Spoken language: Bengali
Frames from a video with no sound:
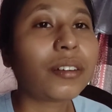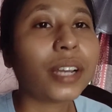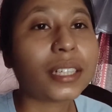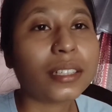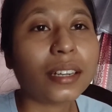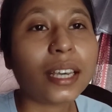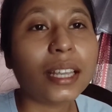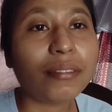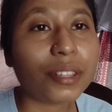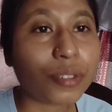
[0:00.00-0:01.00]
কয়েকটা
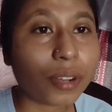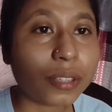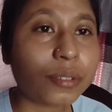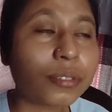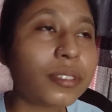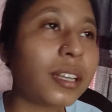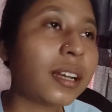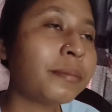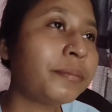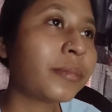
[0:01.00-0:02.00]
এলবি জয়েন করছিলাম